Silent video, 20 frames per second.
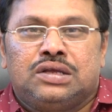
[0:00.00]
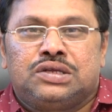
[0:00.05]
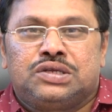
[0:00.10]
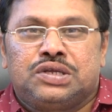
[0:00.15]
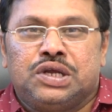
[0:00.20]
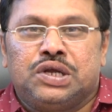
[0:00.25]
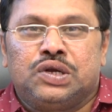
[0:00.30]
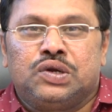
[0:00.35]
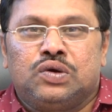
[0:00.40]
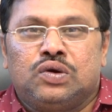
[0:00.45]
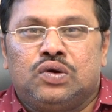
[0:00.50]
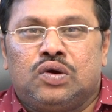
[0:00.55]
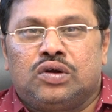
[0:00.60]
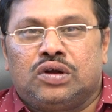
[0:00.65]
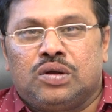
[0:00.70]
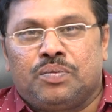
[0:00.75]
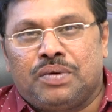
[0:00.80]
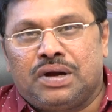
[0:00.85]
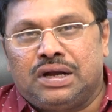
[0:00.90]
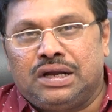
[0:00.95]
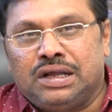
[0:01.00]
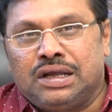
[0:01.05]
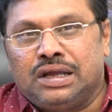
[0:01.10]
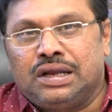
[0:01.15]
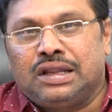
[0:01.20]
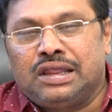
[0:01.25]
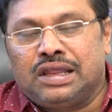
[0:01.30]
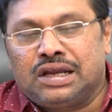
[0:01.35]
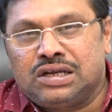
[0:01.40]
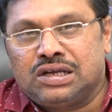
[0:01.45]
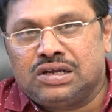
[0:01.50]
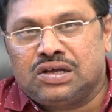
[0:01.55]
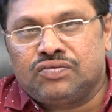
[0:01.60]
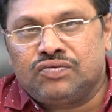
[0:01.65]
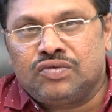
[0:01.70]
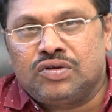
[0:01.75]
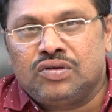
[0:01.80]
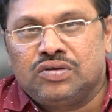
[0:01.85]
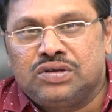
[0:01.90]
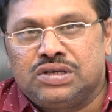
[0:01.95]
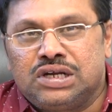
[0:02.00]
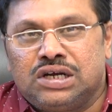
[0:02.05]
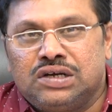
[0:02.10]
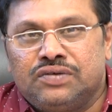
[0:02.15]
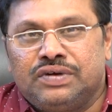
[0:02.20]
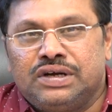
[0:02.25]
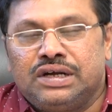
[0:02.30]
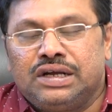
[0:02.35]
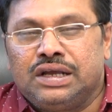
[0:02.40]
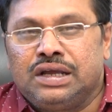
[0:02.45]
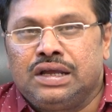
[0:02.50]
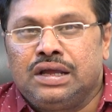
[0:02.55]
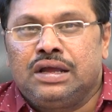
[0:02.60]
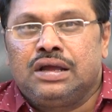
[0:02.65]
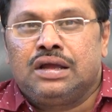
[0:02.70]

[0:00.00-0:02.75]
శ్రీను కోటపాటి దర్శకత్వంలో వచ్చినటువంటి